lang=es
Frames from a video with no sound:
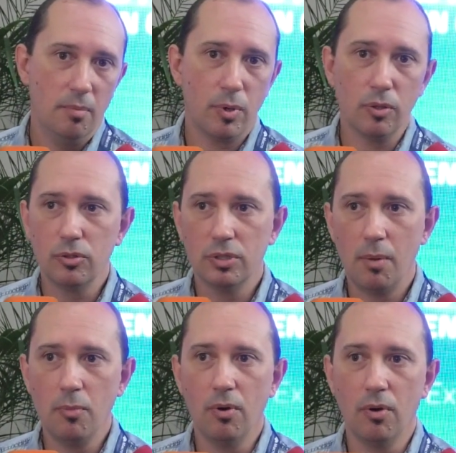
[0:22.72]
Pronto
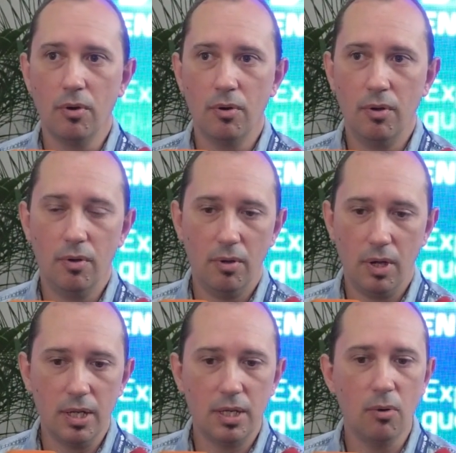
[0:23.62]
estamos
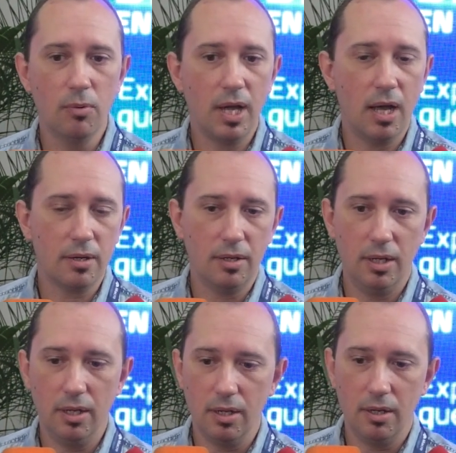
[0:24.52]
a inaugurar
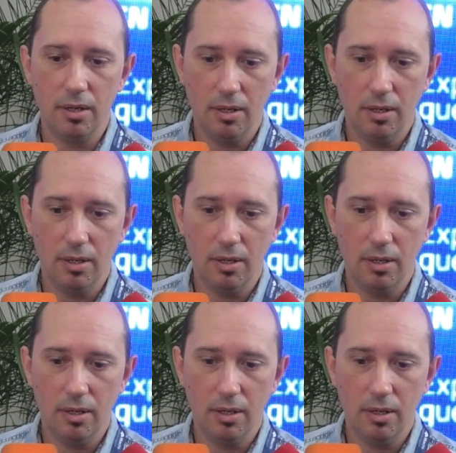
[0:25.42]
eh,